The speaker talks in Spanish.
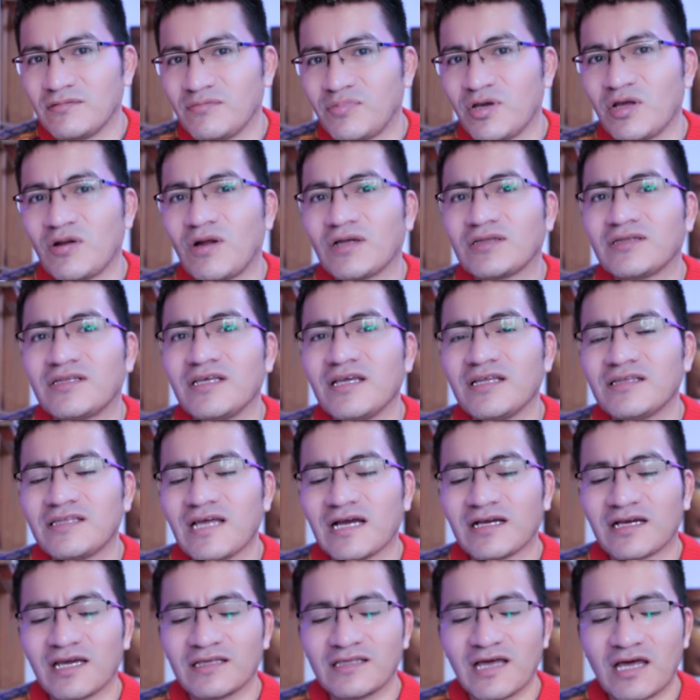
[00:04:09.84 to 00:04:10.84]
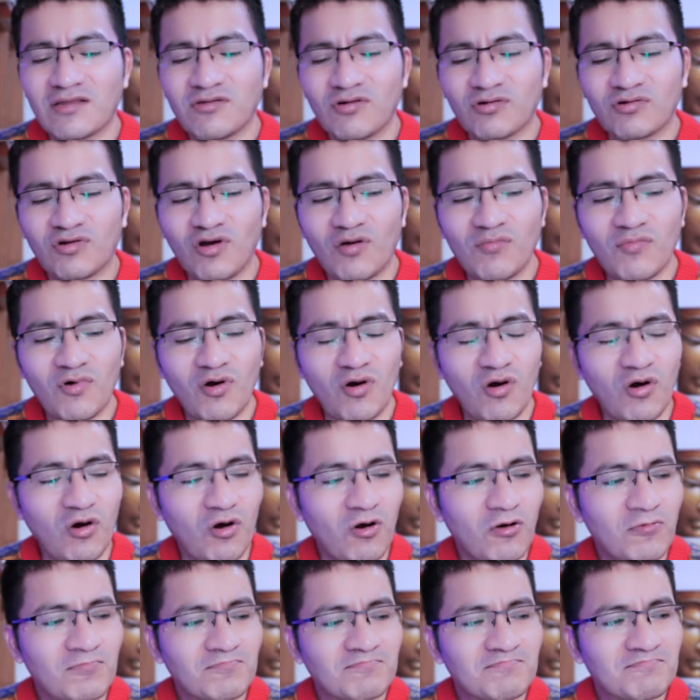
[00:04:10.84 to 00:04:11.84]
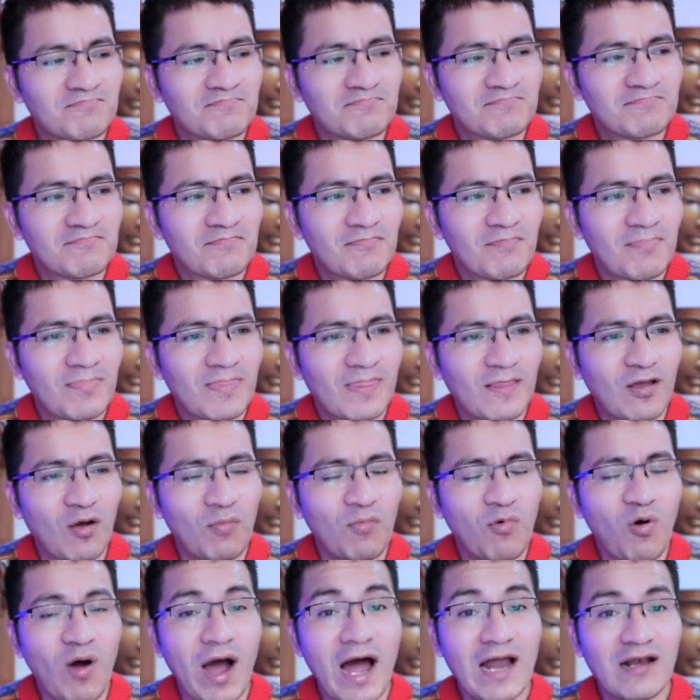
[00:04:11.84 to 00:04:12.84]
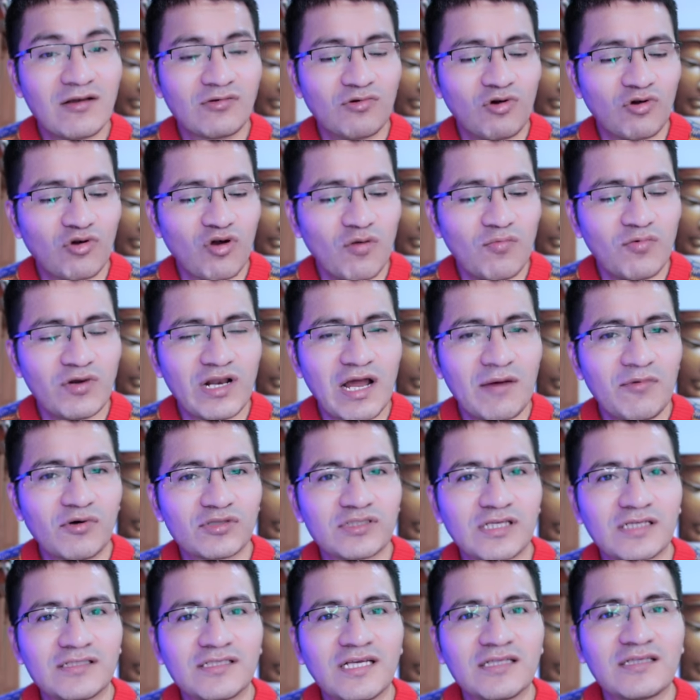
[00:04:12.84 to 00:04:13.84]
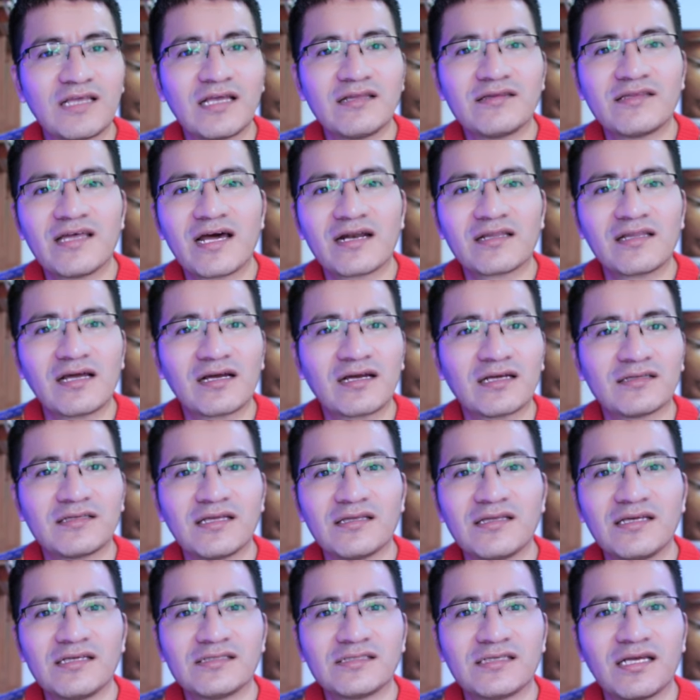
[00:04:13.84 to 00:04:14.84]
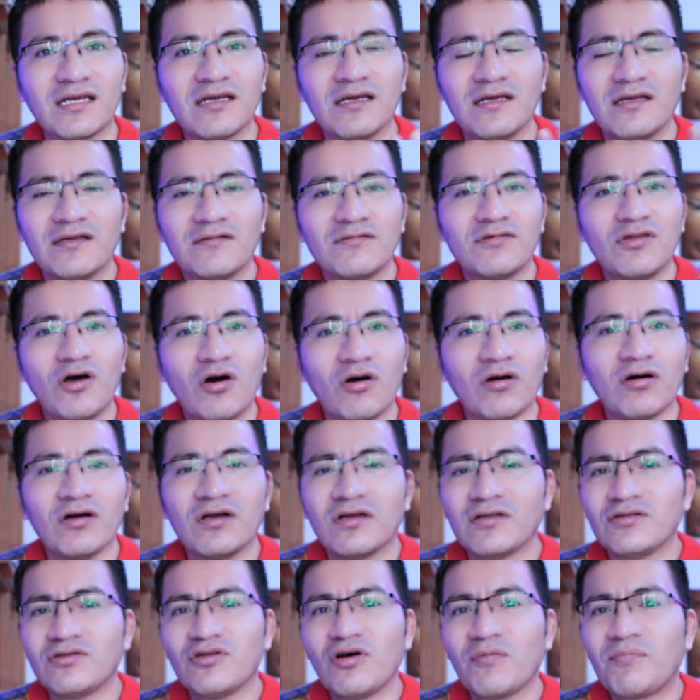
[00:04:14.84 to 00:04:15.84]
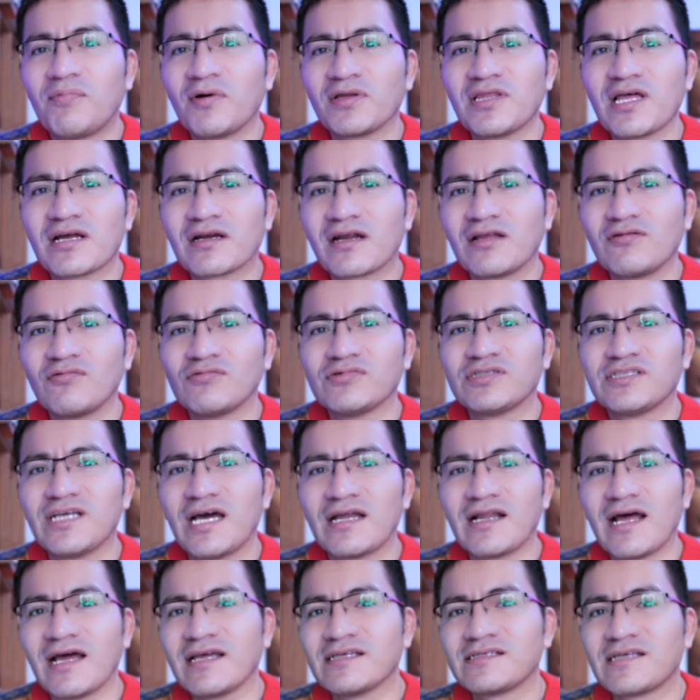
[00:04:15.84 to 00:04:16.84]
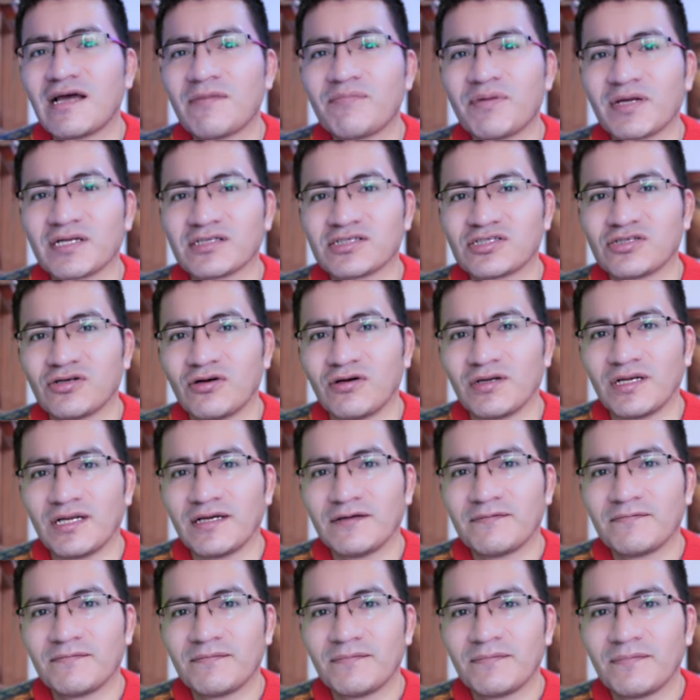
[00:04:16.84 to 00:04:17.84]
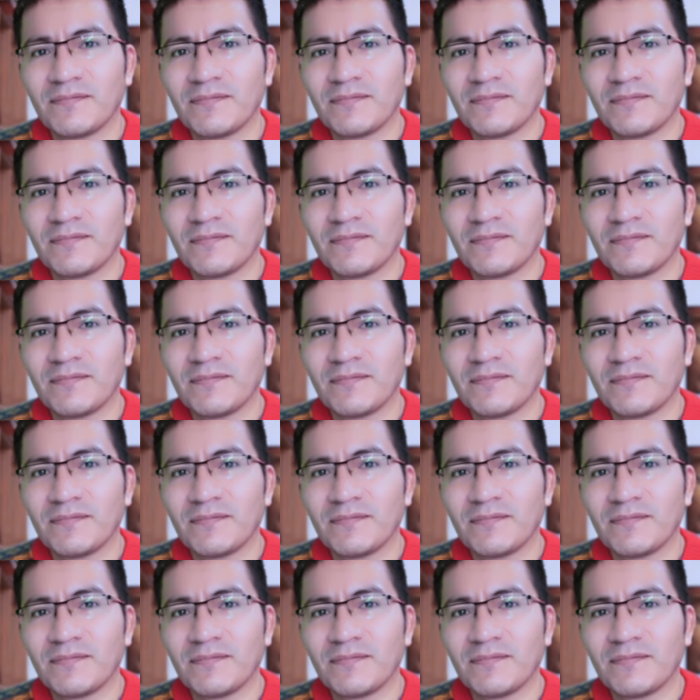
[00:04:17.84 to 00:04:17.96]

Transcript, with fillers: pero a ti te ha quedado como como algo, como una vocecita interna que te dice, no, no puedes renunciar a esa persona.